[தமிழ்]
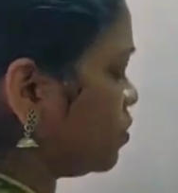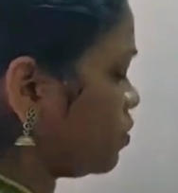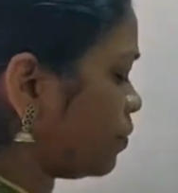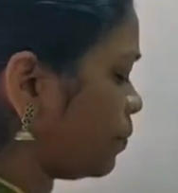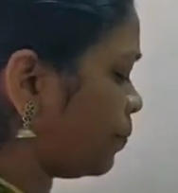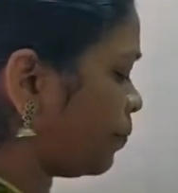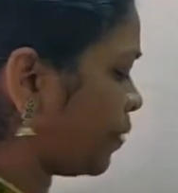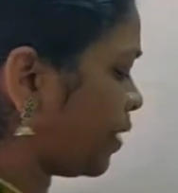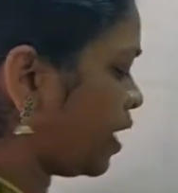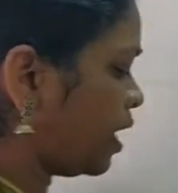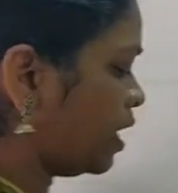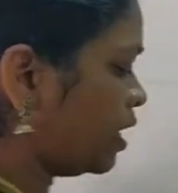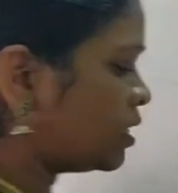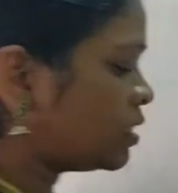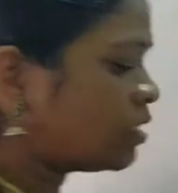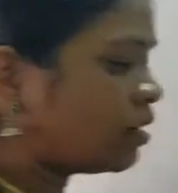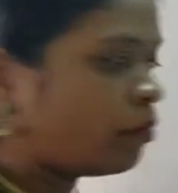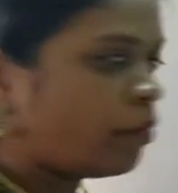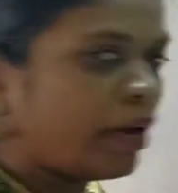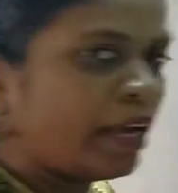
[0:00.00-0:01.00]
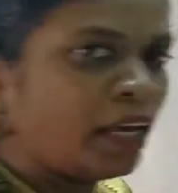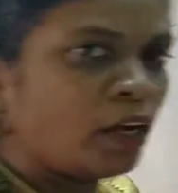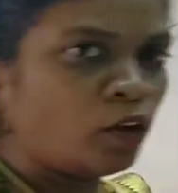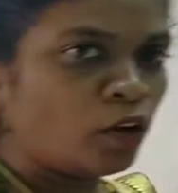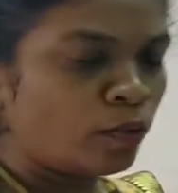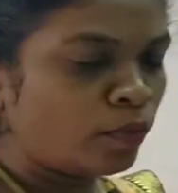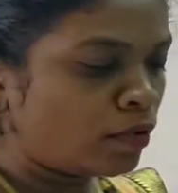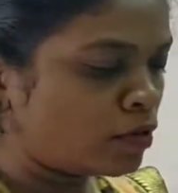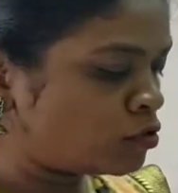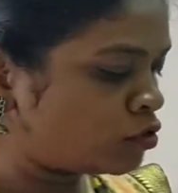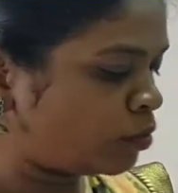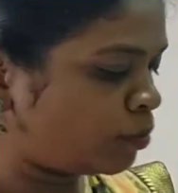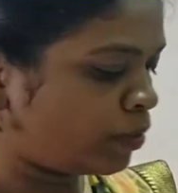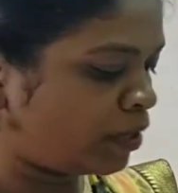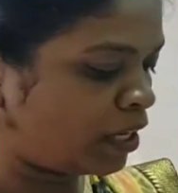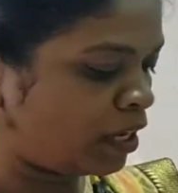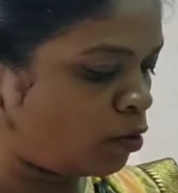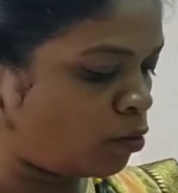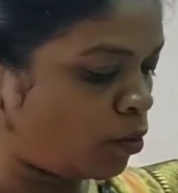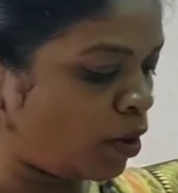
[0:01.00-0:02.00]
குரோமோசோம் சரி வை
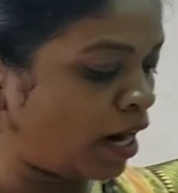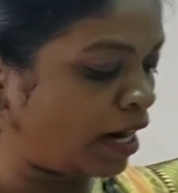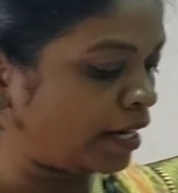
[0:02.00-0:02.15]
குரோமோசோமில்